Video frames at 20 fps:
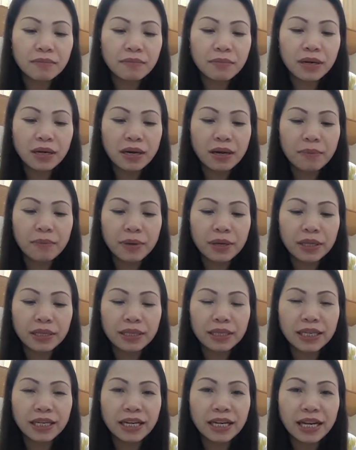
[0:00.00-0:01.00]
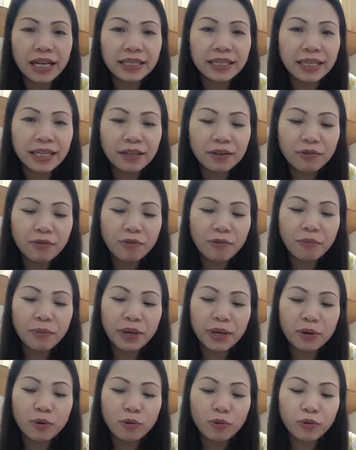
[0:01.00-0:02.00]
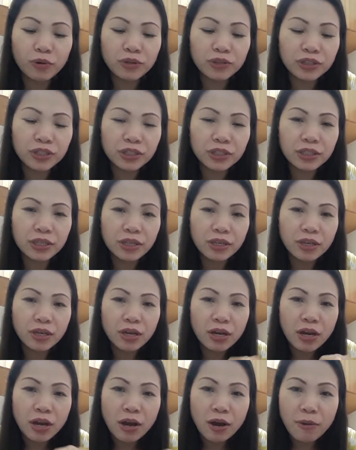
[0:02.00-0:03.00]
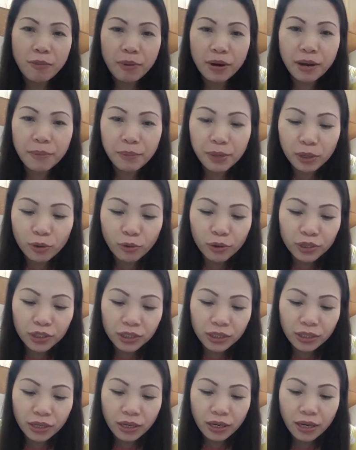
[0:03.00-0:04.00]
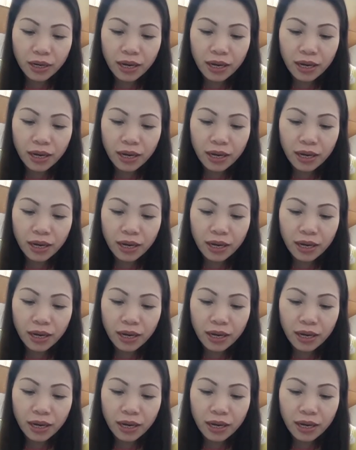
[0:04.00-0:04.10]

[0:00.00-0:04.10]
Baka may, tingnan natin kung may coins. Baka may coins.